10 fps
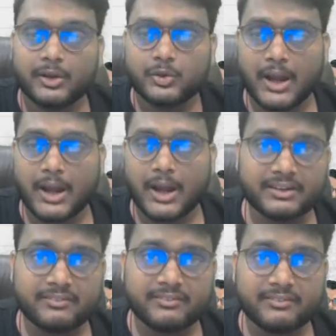तो आपका
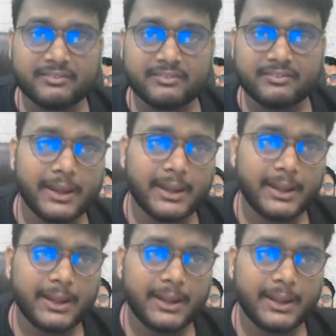जवाब होगा ए
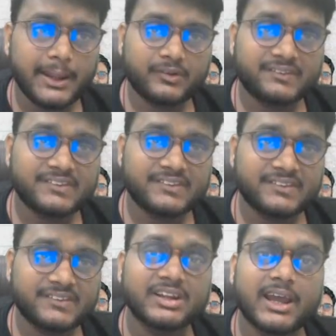
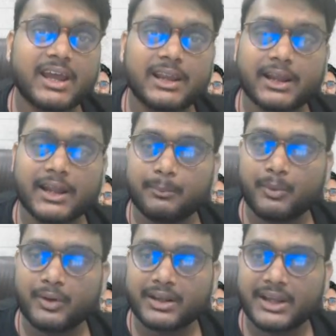सर्वोच्च न्यायालय का
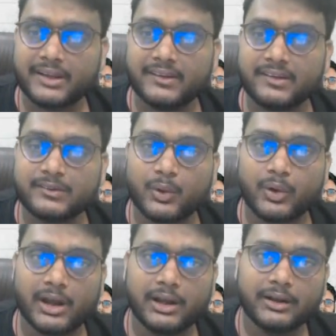मुख्य न्यायाधीश जो
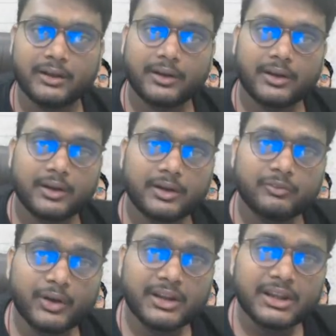होगा
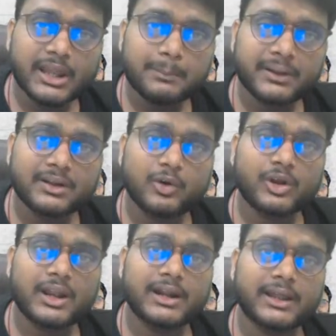वो इनके पद को
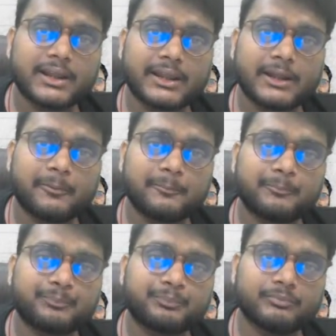ग्रहण करेगा
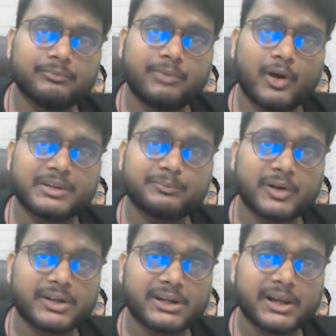बहुत
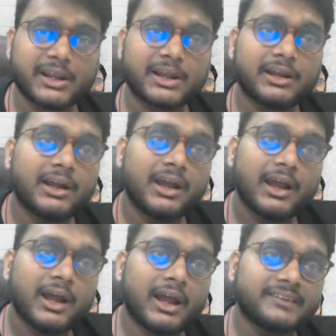इंपॉर्टेंट रहेगा
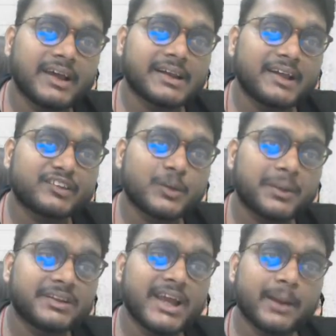अच्छा
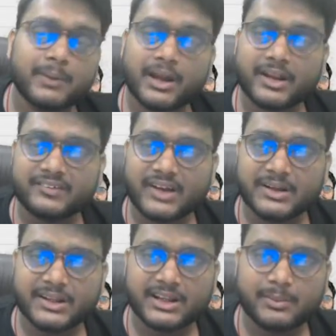राष्ट्रपति आपका किस
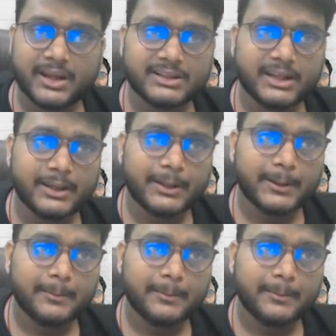आर्टिकल में आता है